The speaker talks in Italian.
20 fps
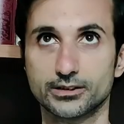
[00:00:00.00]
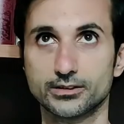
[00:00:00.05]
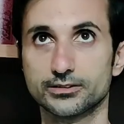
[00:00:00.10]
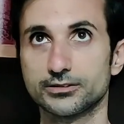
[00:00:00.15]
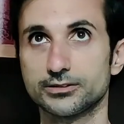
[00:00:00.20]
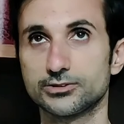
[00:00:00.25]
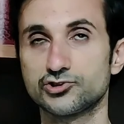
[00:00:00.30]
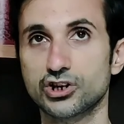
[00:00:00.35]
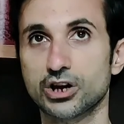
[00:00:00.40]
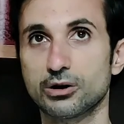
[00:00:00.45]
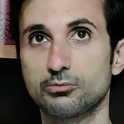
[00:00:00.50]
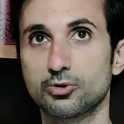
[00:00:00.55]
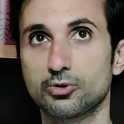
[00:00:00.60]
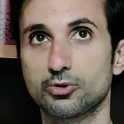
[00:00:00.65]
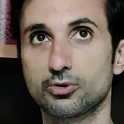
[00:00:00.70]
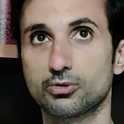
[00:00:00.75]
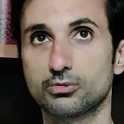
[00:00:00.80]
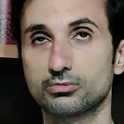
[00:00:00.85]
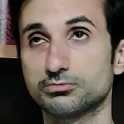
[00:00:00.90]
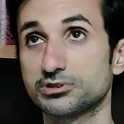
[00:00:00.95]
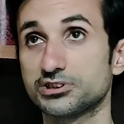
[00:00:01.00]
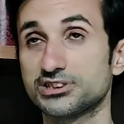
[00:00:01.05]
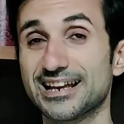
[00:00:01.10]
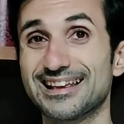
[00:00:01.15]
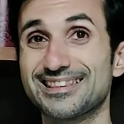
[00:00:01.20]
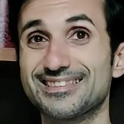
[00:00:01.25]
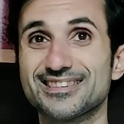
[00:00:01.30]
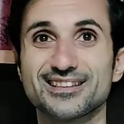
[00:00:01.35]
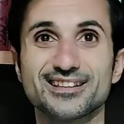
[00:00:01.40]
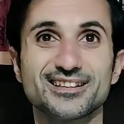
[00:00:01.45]
diciamo gli
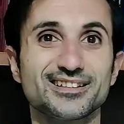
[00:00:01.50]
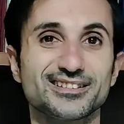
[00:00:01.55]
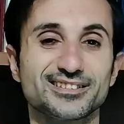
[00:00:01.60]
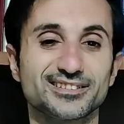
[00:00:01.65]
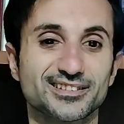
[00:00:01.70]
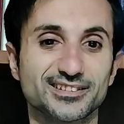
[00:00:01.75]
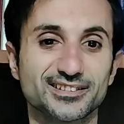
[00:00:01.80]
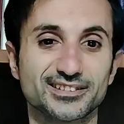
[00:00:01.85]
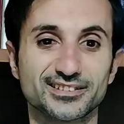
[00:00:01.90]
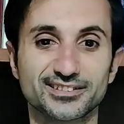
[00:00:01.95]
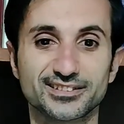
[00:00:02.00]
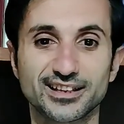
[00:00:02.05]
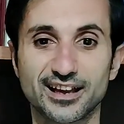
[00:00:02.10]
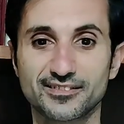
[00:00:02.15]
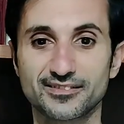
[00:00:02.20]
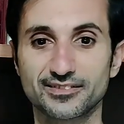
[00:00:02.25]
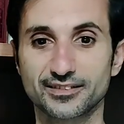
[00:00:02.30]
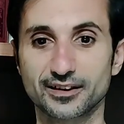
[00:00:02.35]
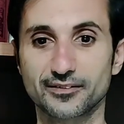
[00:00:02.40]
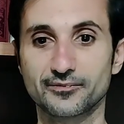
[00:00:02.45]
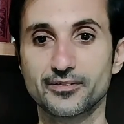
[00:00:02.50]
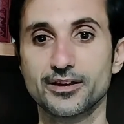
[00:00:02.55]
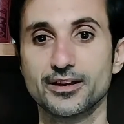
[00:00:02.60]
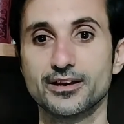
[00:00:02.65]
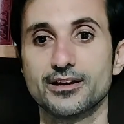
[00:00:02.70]
anni 60,